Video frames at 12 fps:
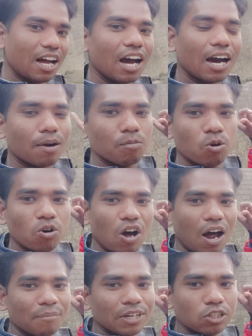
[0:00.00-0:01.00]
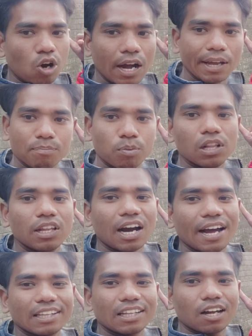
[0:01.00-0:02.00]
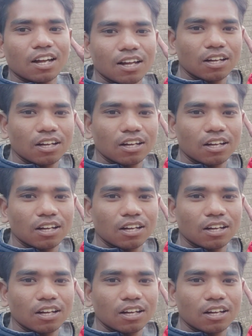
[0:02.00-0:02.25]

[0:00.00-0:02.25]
अगर वो हमने जो आगे पुल दिखाया था